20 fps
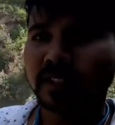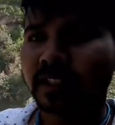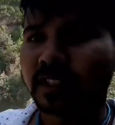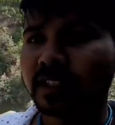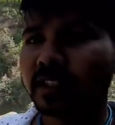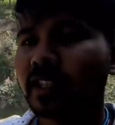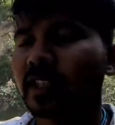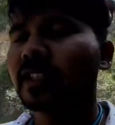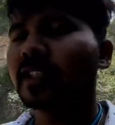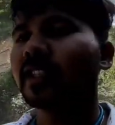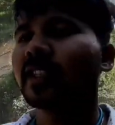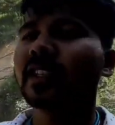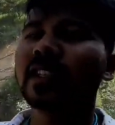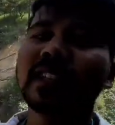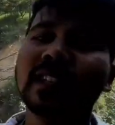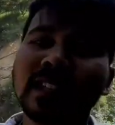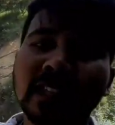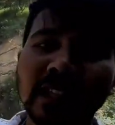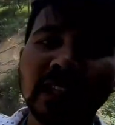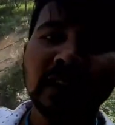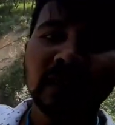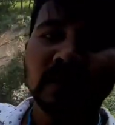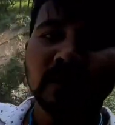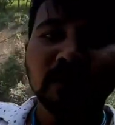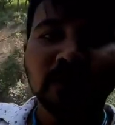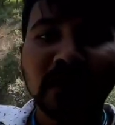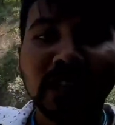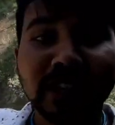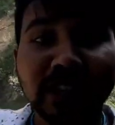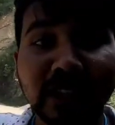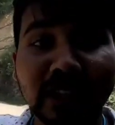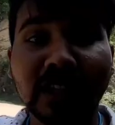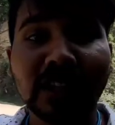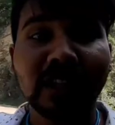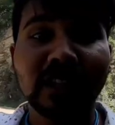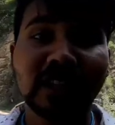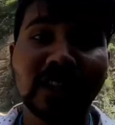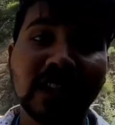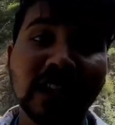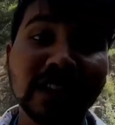दे दिया बाकी
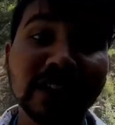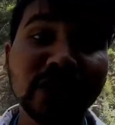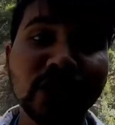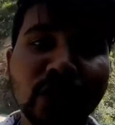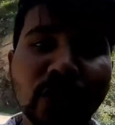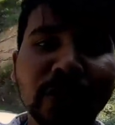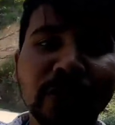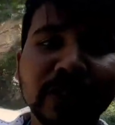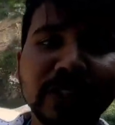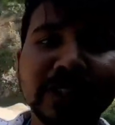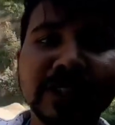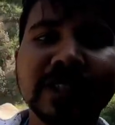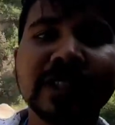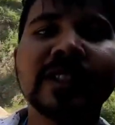एज और विश